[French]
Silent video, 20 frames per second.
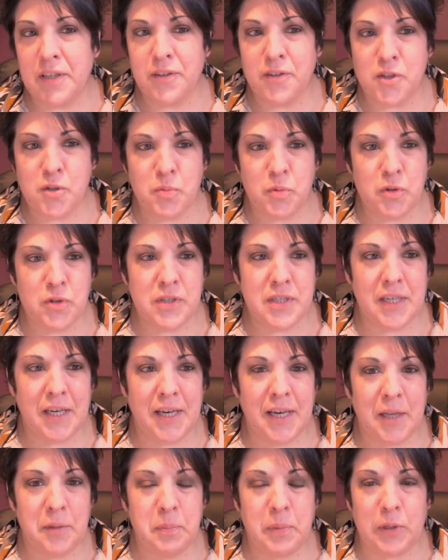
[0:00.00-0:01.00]
Hein. Je pense qu'ils ne
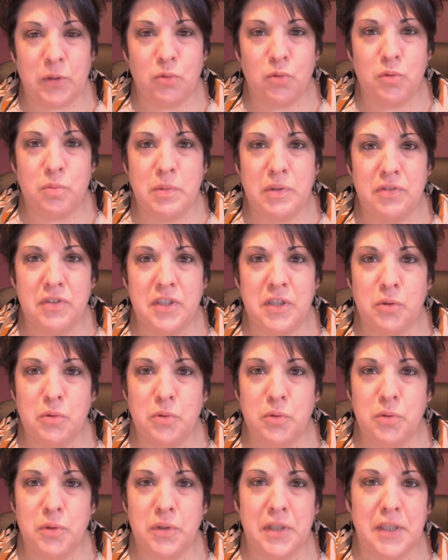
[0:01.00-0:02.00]
regardent pas toutes mes
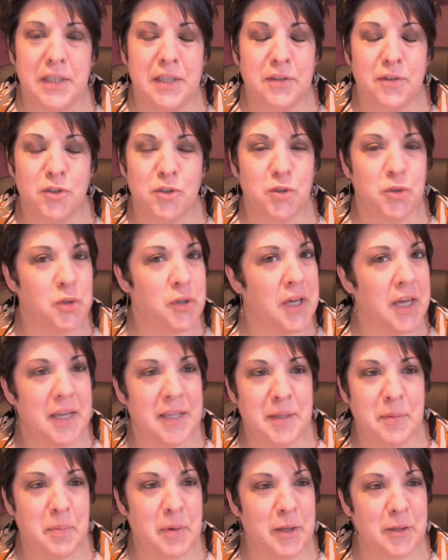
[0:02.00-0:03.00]
vidéos et euh, je ne
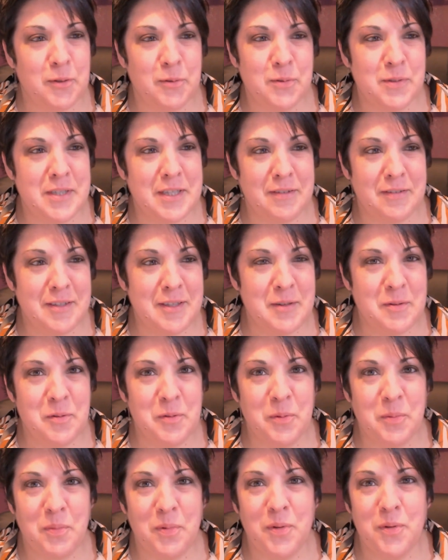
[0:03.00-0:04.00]
regardais pas toutes ces vidéos
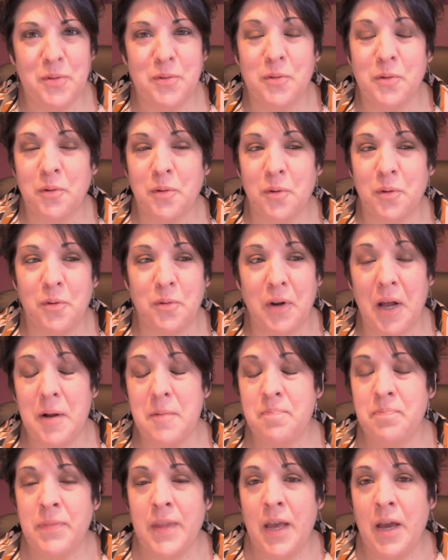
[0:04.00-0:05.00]
non plus. Donc voilà,
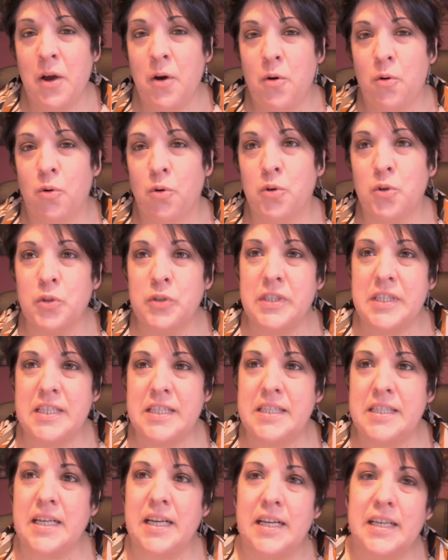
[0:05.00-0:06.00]
on
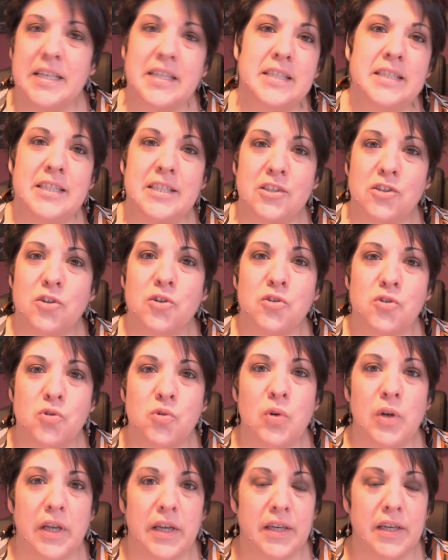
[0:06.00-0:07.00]
connaissait l'existence
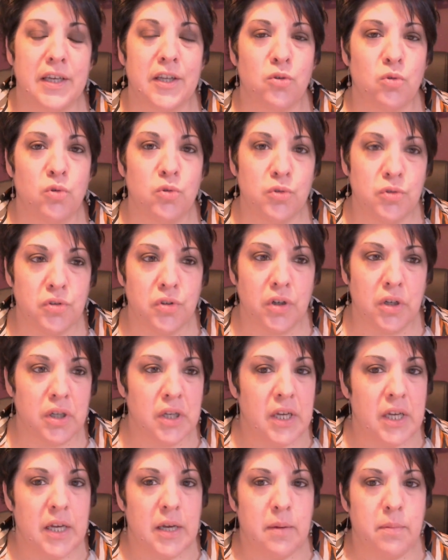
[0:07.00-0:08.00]
de l'un et de l'autre,
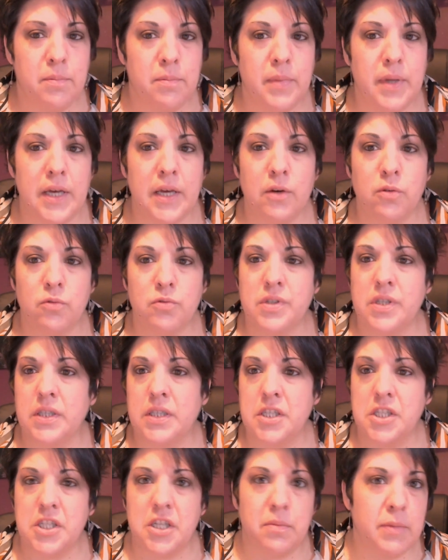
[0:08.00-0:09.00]
mais on
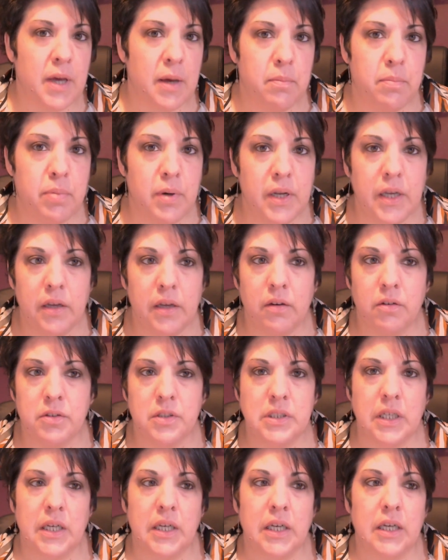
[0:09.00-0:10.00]
s'était jamais appelé en
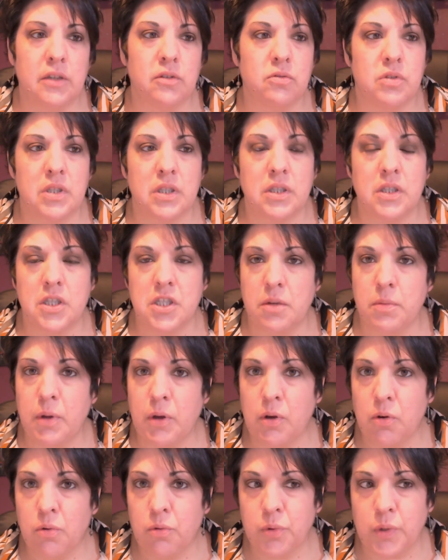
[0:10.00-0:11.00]
direct, on s'était jamais
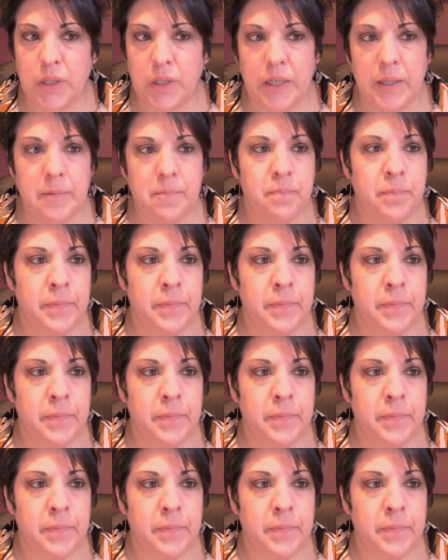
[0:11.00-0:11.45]
rencontrés.